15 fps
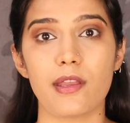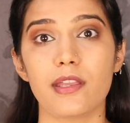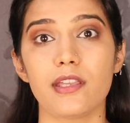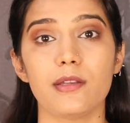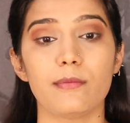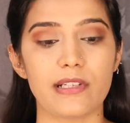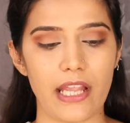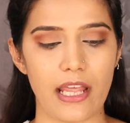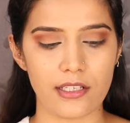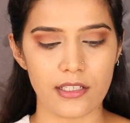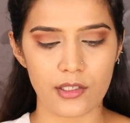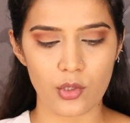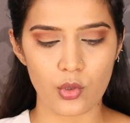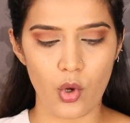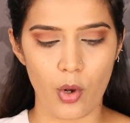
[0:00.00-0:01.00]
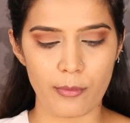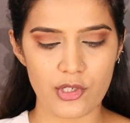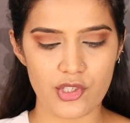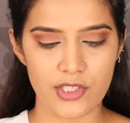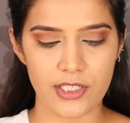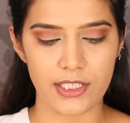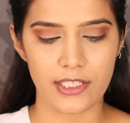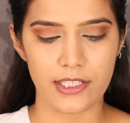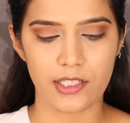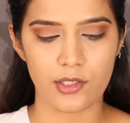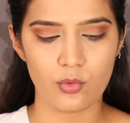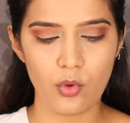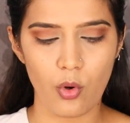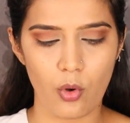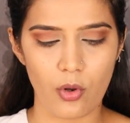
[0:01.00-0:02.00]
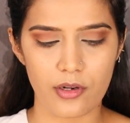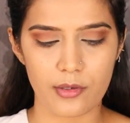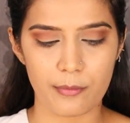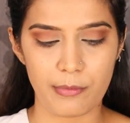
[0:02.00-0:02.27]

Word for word: मैं ये मेटालिक कॉपर शेड ले रही हूँ और